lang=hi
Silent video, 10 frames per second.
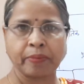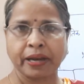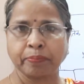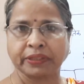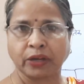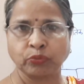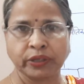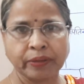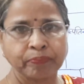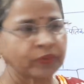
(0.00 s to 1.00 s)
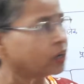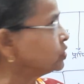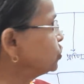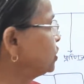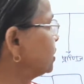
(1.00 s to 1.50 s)
के बारे में बताऊंगी
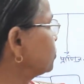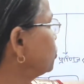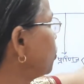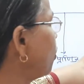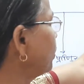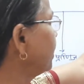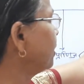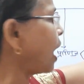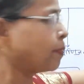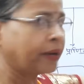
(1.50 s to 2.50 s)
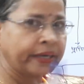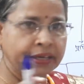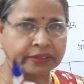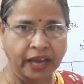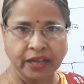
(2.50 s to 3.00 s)
जिस जो कि आप
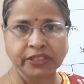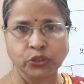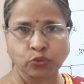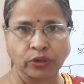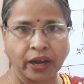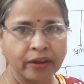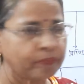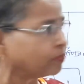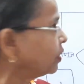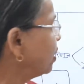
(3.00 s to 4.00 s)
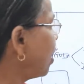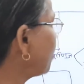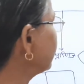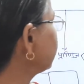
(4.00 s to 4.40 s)
डिटेल ध्यान से सुनना और